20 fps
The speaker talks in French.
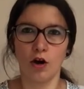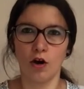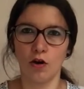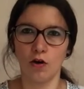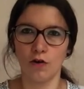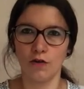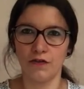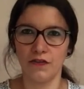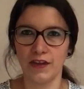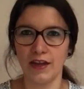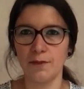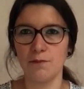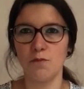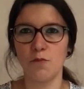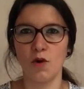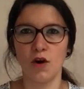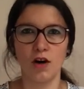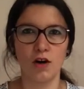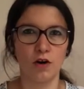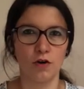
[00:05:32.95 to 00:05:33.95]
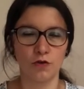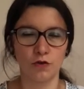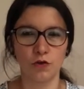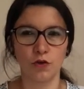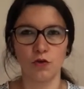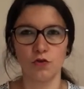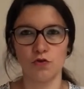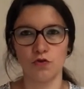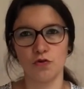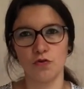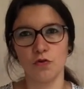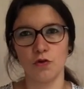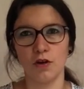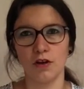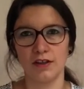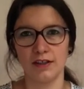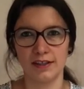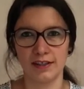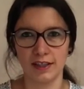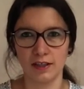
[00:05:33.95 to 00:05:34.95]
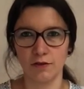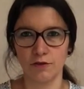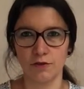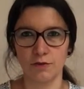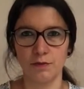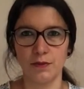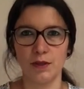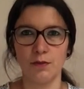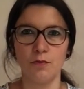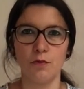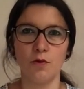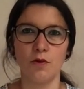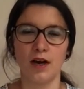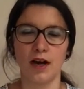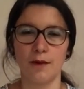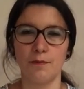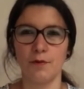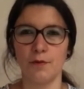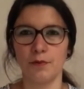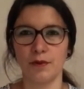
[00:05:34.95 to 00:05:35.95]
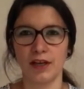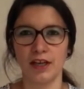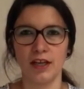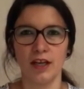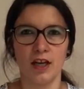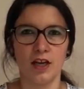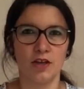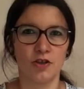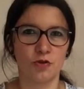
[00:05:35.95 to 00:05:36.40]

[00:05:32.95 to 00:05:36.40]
en un mois, en 30 jours, 50 000 mots à peu près.